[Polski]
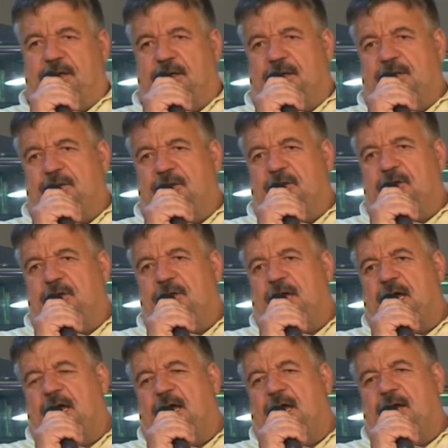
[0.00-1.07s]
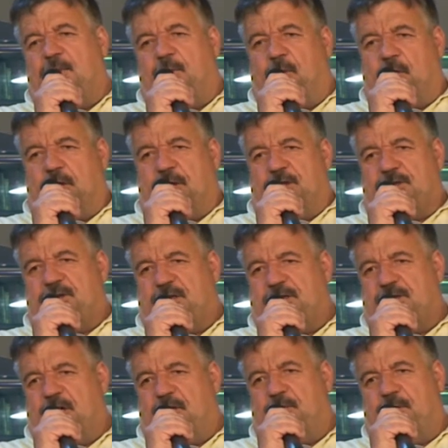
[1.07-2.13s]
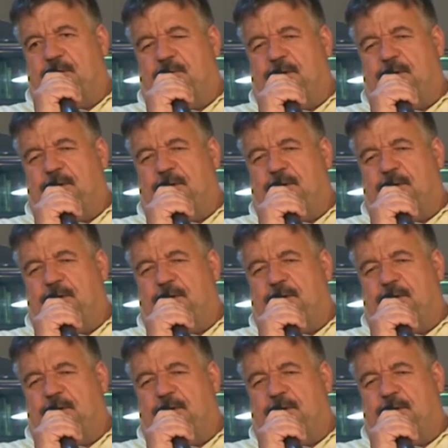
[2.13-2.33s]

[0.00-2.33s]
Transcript: No ja modlę się, chciałbym,